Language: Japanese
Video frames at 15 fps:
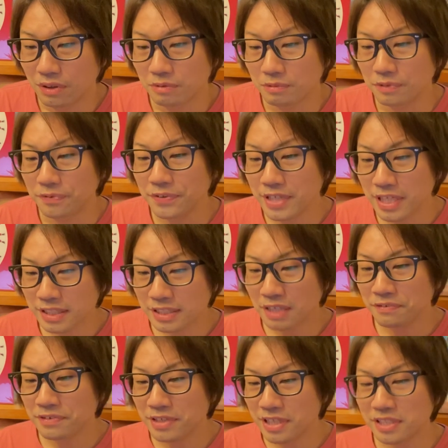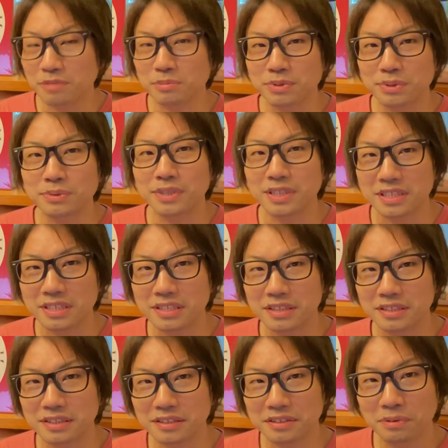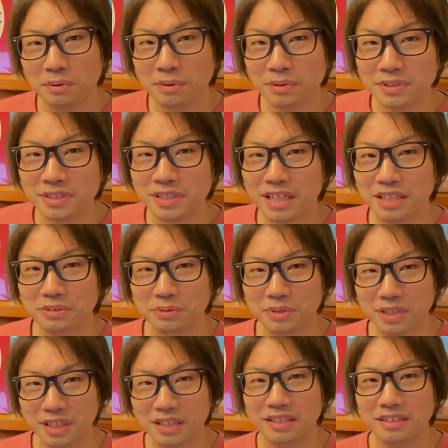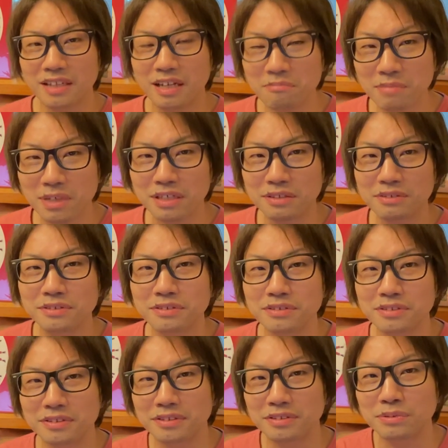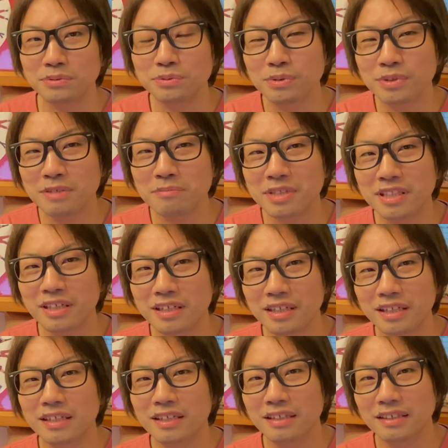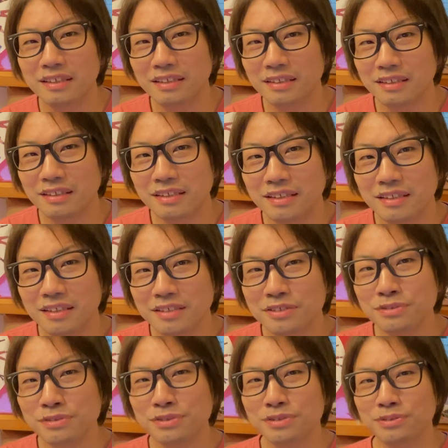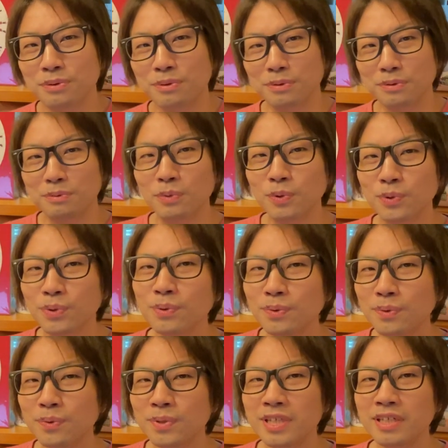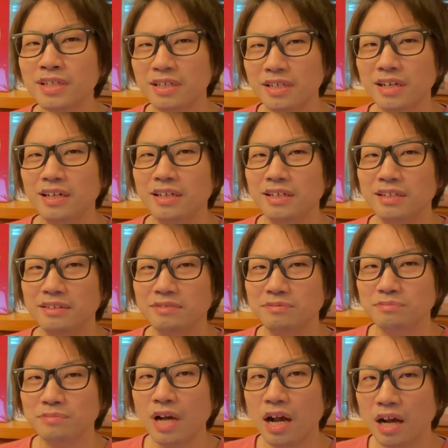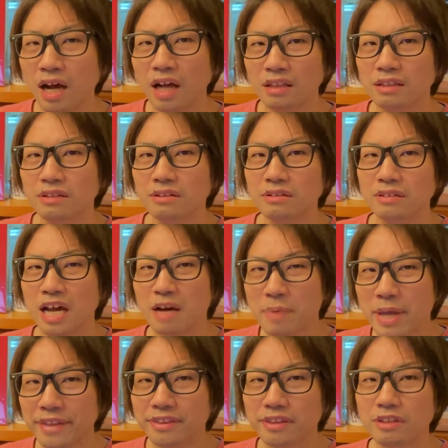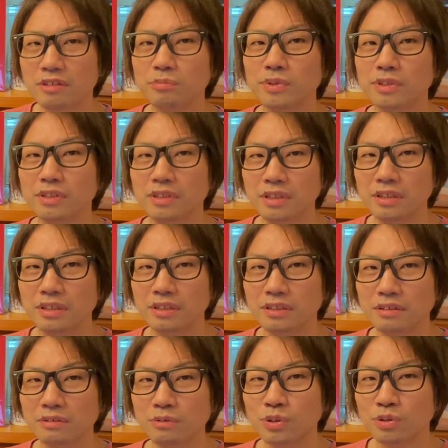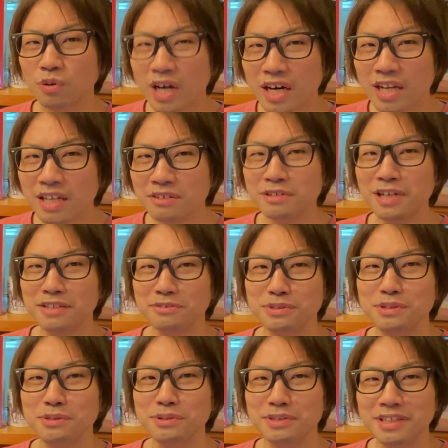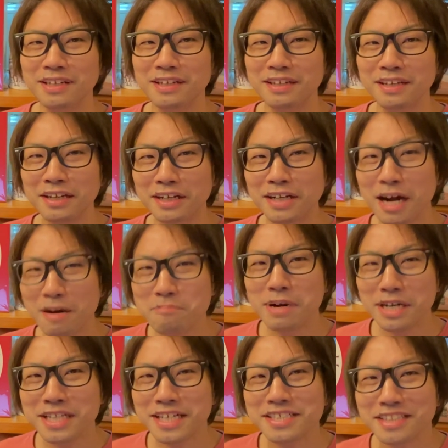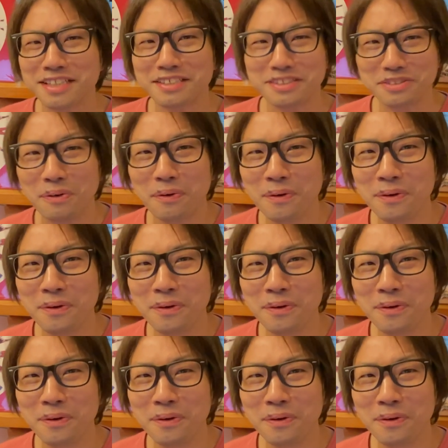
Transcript: フィエスタフィエスタもそうだし、コンサートでダンバラルルの動き見たら、ジュースの元の5人が、まあ、はやべって思って、これ取られるぐらいの勢いで頑張り出したんですよ。